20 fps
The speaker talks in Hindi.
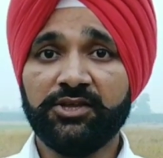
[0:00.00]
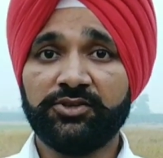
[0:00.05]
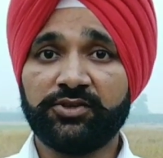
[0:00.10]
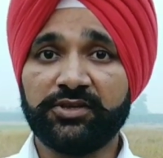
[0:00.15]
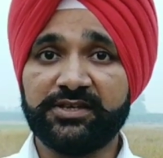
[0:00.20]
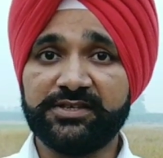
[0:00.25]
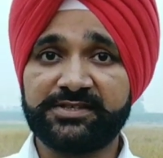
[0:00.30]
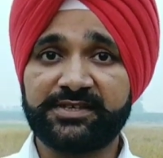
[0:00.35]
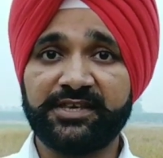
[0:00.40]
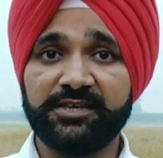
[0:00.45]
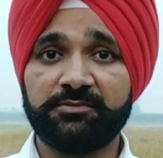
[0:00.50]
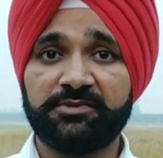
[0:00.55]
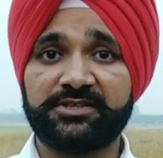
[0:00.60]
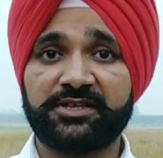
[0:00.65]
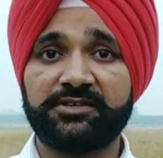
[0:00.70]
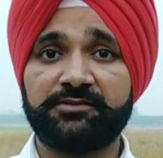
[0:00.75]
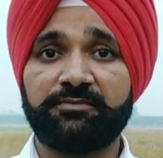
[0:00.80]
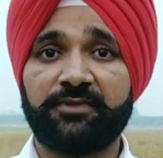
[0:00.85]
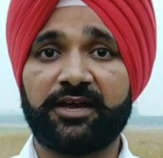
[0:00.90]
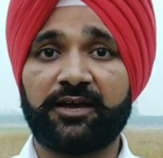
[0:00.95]
तो इसकी
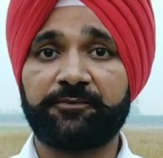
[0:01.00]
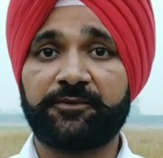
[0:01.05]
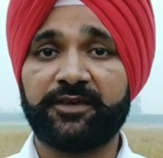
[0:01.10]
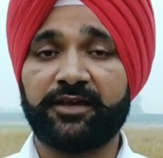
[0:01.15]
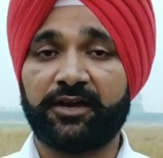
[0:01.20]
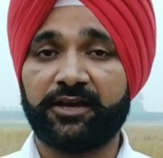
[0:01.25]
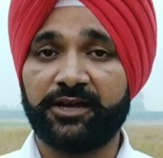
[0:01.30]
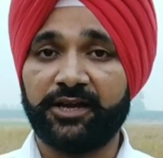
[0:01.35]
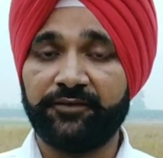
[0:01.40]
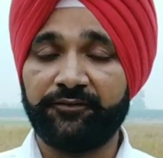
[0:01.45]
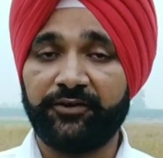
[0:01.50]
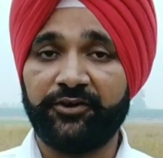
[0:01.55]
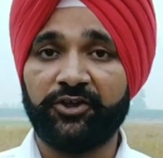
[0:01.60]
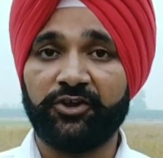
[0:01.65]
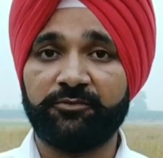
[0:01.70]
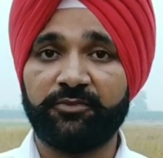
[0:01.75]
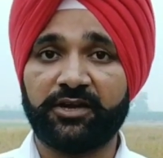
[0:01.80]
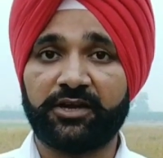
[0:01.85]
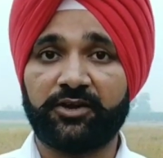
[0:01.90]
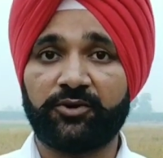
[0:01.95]
मदद मैं आपकी अगले
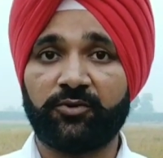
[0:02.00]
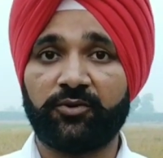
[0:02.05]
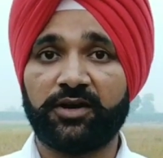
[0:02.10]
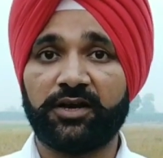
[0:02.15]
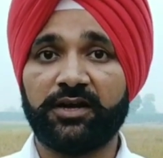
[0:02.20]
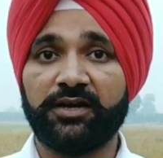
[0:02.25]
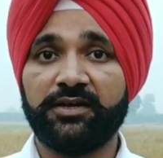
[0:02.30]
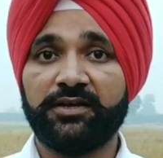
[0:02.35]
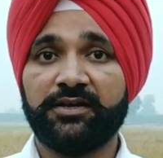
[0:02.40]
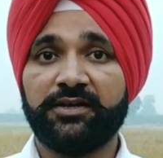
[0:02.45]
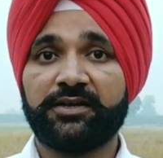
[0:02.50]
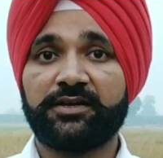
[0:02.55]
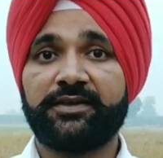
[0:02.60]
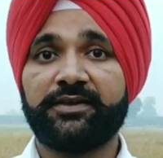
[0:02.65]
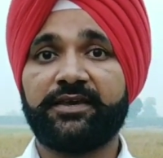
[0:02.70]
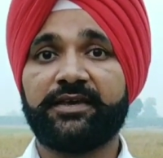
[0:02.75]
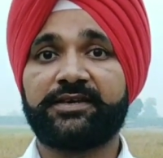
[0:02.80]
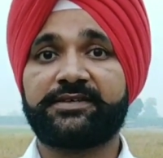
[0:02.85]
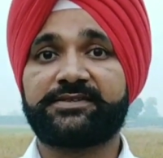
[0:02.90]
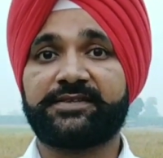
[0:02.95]
वीडियो में करूंगा
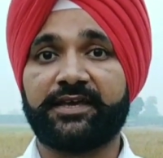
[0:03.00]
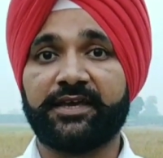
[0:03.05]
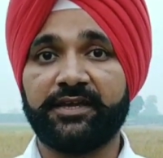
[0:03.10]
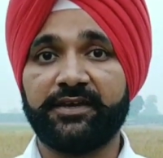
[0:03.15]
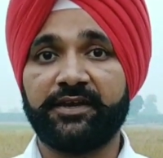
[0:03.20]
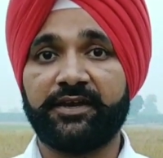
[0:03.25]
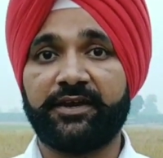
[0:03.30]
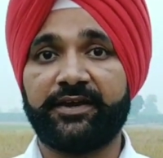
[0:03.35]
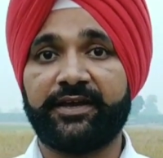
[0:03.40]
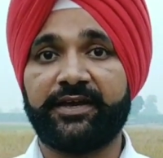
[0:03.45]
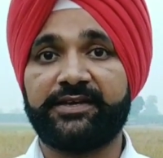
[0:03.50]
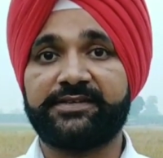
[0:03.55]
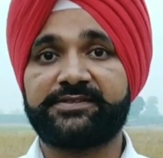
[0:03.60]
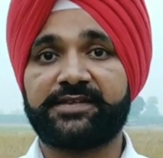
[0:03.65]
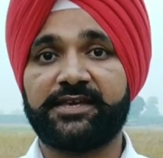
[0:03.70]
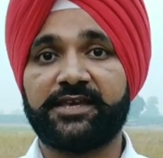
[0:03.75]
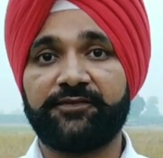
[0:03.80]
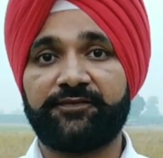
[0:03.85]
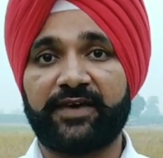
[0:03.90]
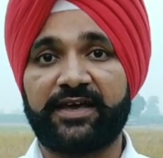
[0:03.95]
कि एक सही निर्णय
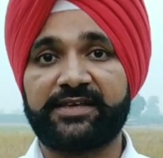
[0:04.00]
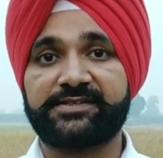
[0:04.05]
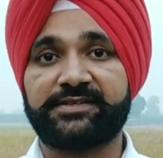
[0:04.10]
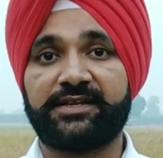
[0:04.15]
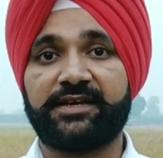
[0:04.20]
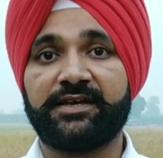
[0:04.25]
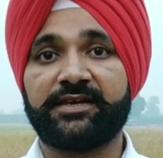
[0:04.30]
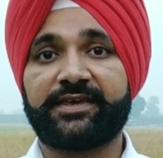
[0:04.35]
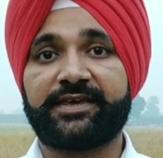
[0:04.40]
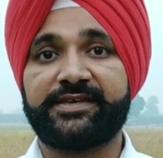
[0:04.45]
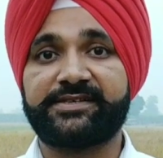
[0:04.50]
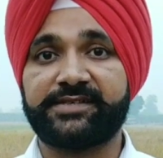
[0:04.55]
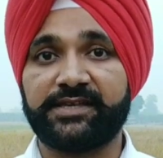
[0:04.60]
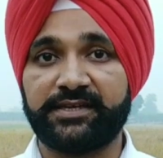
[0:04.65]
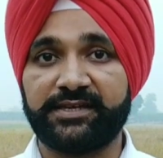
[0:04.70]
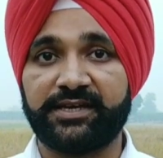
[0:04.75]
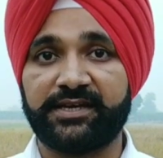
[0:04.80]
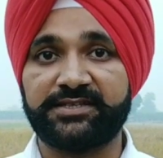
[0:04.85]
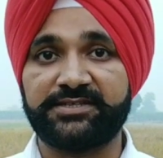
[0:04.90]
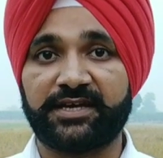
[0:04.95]
सही फैसला कैसे
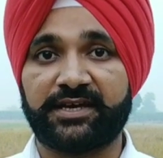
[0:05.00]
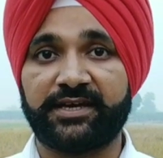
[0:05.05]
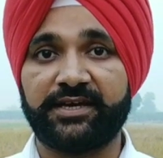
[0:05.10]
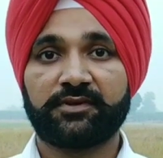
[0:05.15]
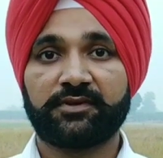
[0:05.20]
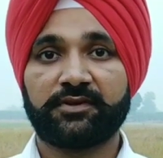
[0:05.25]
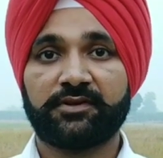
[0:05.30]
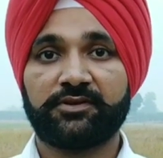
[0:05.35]
लिया जाए